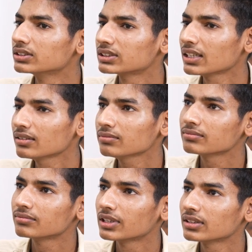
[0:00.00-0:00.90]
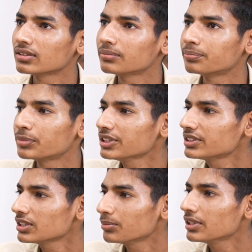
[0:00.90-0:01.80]
सर मतलब
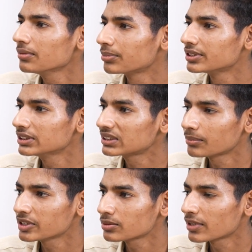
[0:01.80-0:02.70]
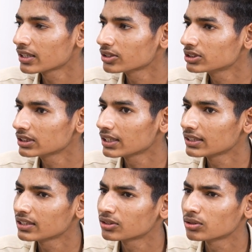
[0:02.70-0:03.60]
पीसीबी फिजिक्स केमिस्ट्री बायोलॉजी के
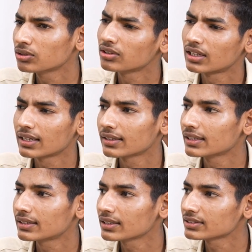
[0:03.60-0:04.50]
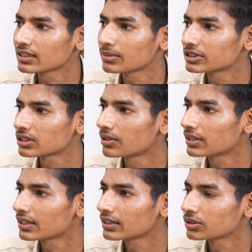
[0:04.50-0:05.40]
लिए हम्म, हम्म। तो अगर नीट का सिलेबस कवर
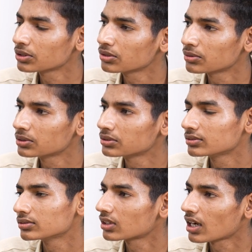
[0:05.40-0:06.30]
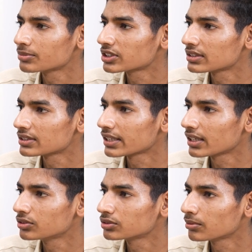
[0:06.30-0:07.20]
कर लेते हो तो वो काम चल
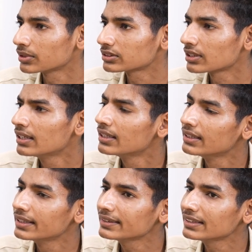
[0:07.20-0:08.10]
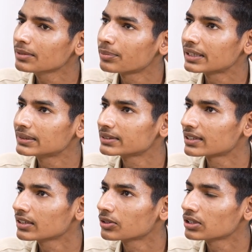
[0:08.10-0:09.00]
जाएगा हम्म, उसमें बस लिखने की प्रैक्टिस
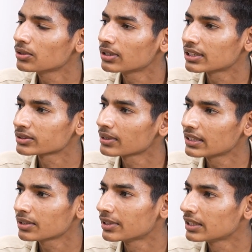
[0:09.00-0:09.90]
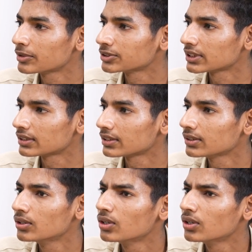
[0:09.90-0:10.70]
करनी होती है वो लास्ट वाले एक महीने में हो जाता है